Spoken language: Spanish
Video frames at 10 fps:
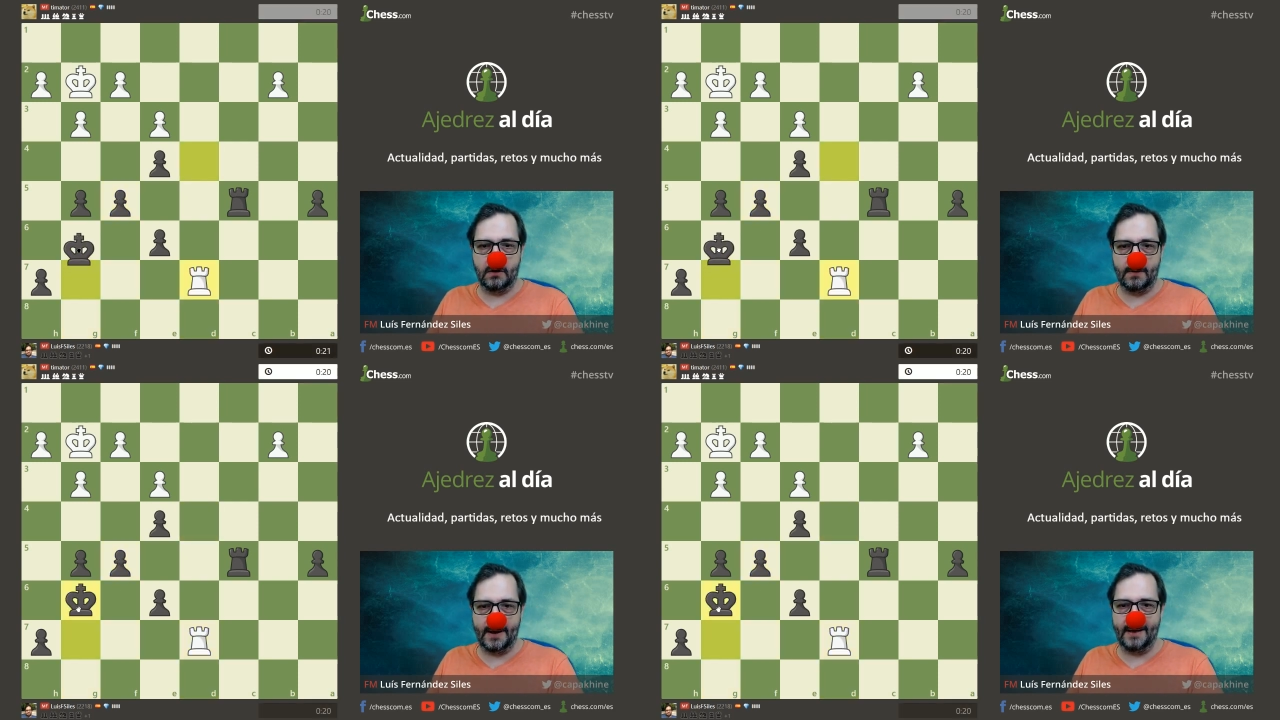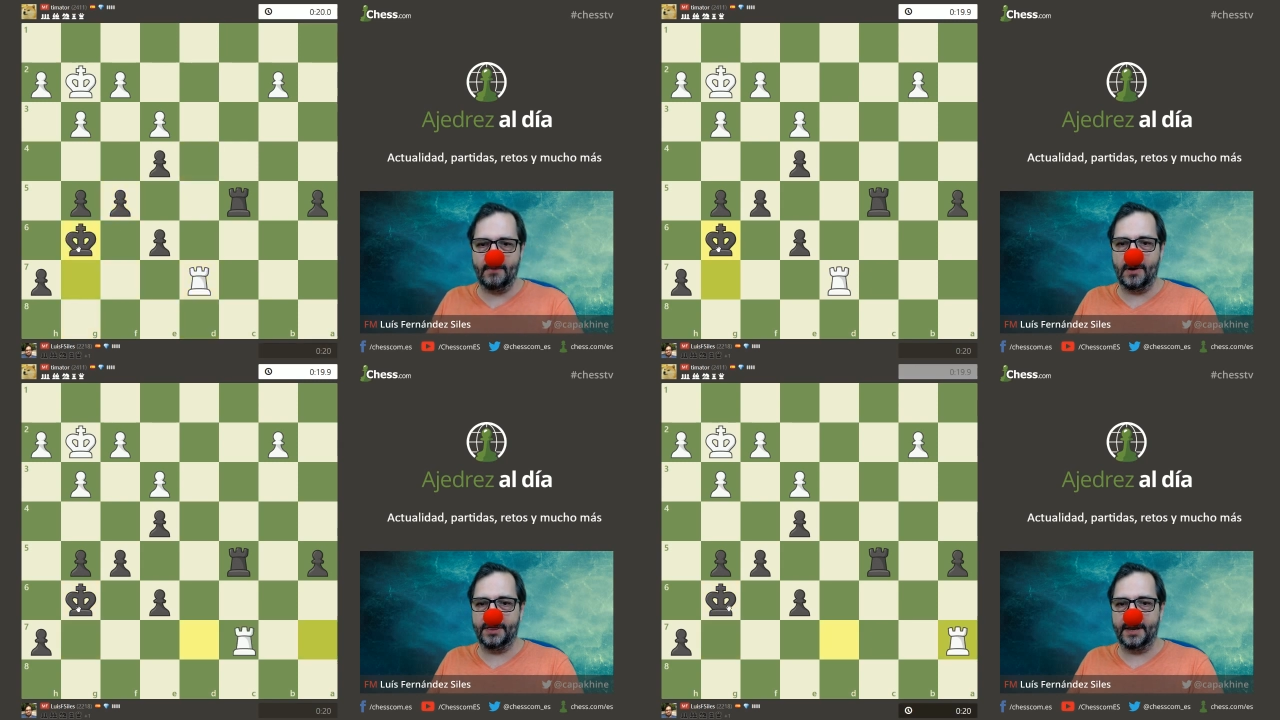
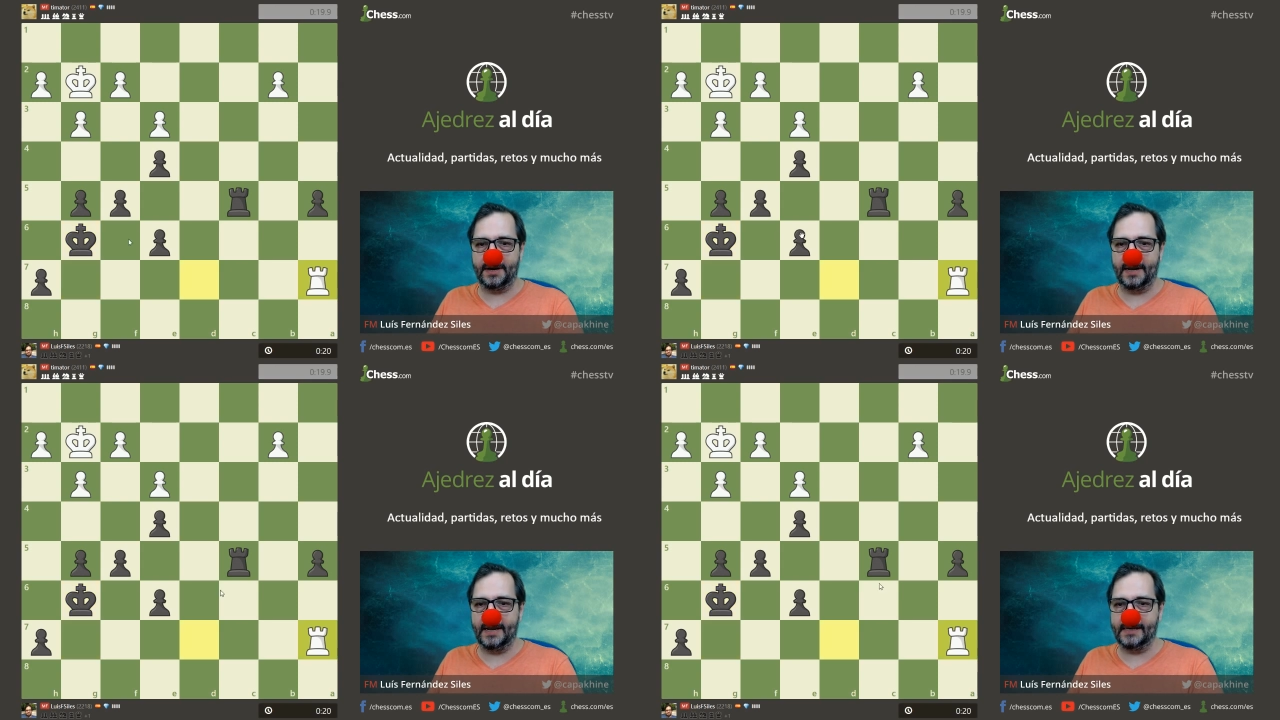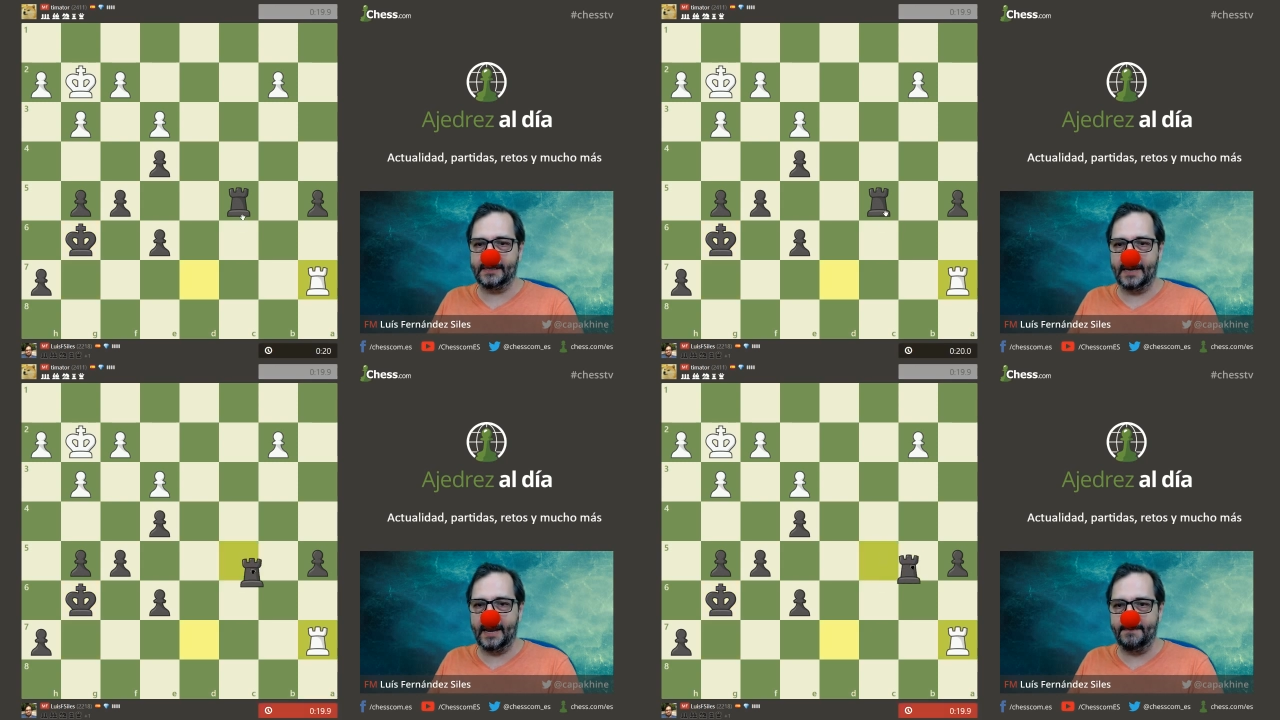vamos a hacer rey
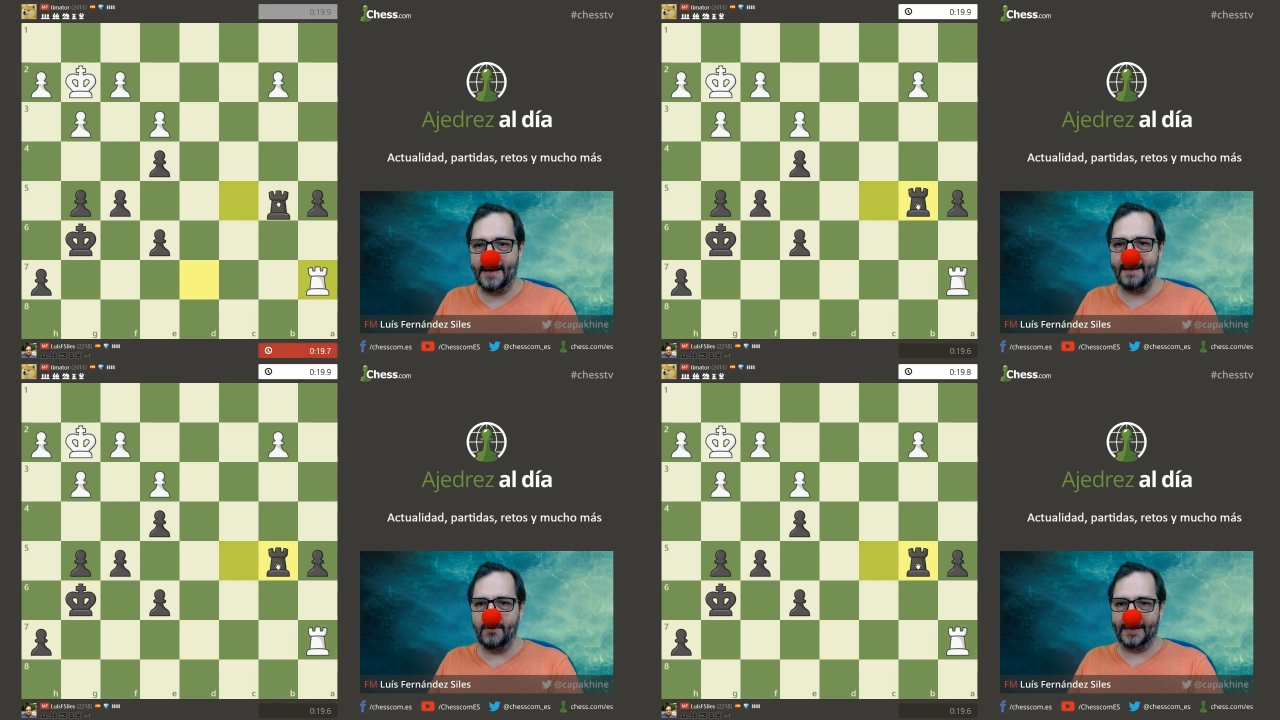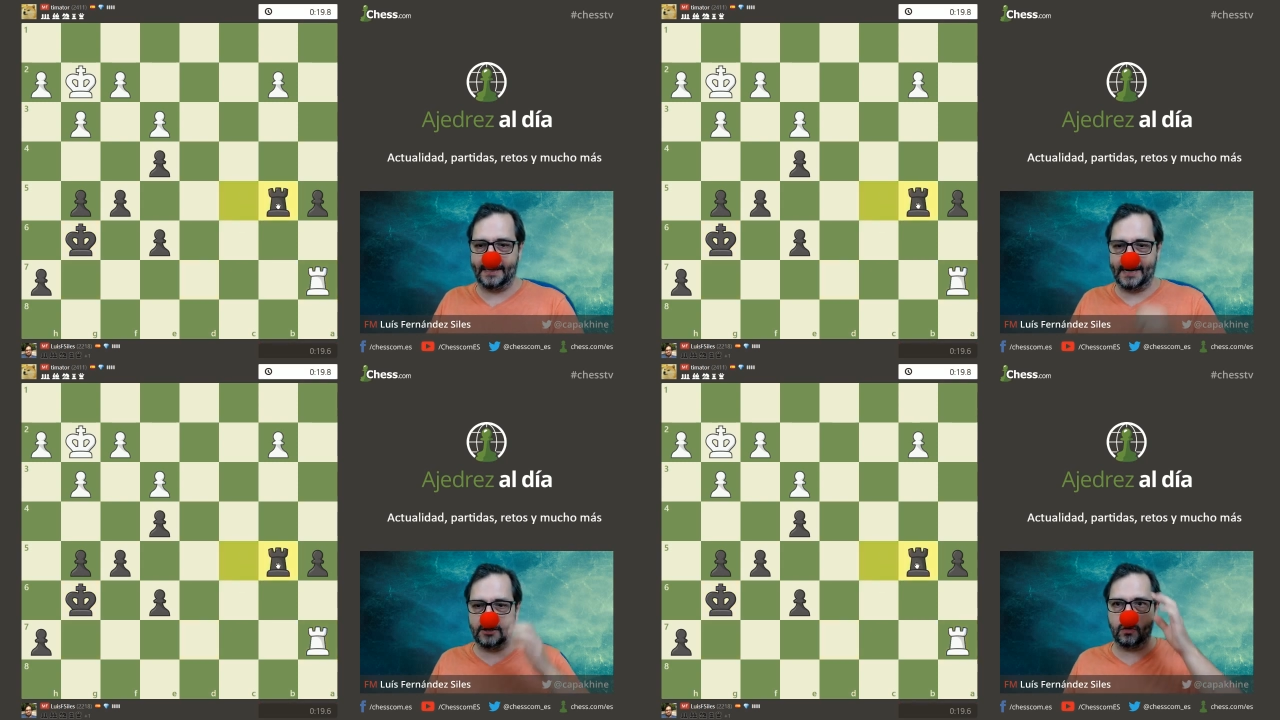G6, vamos a
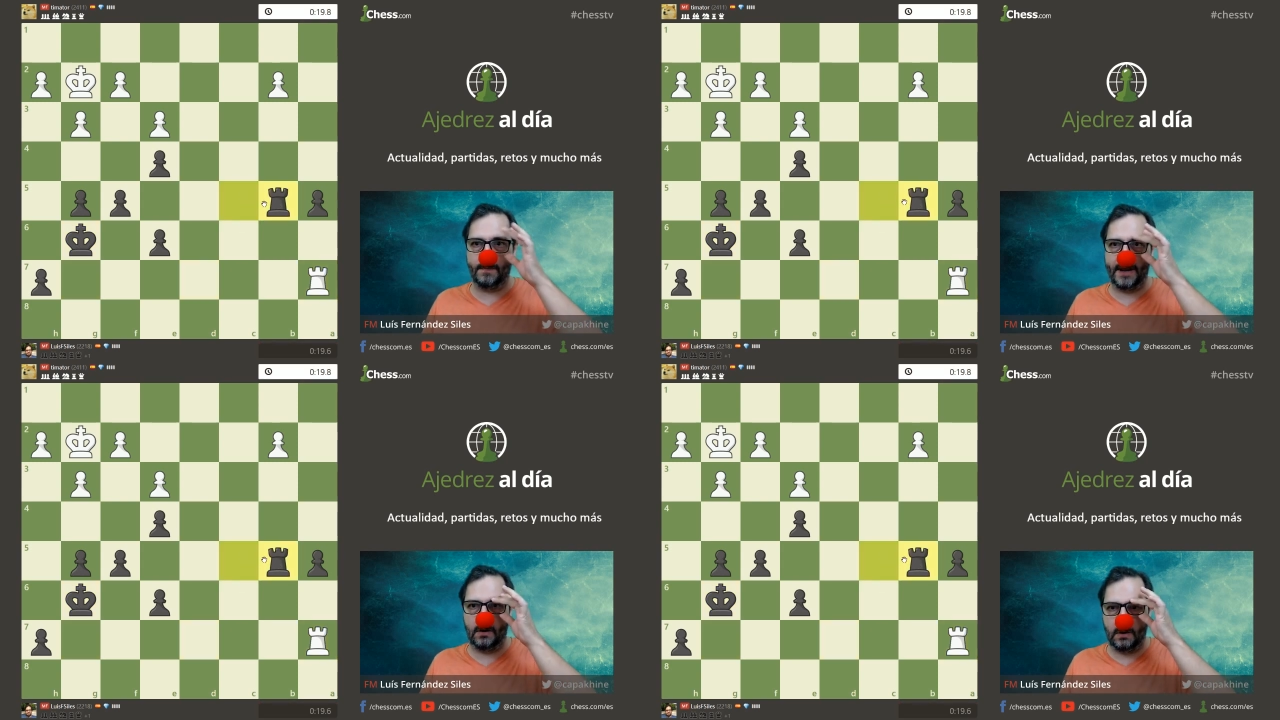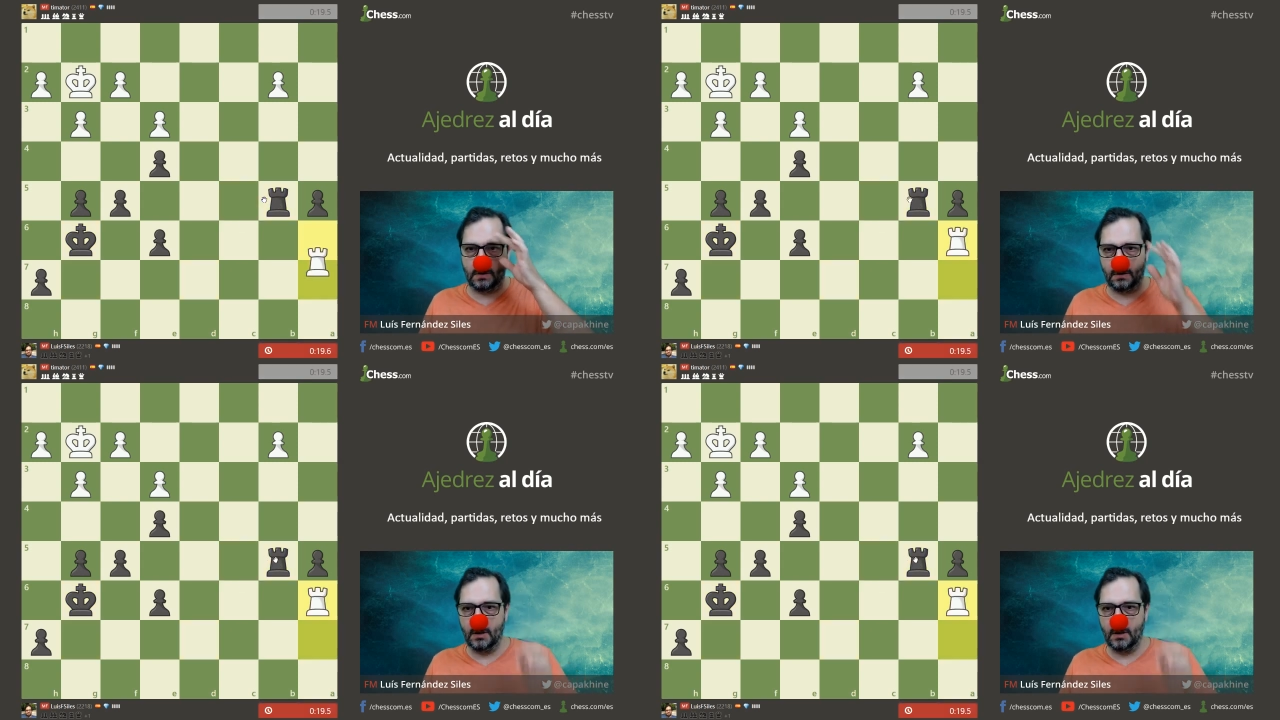atacar su peón.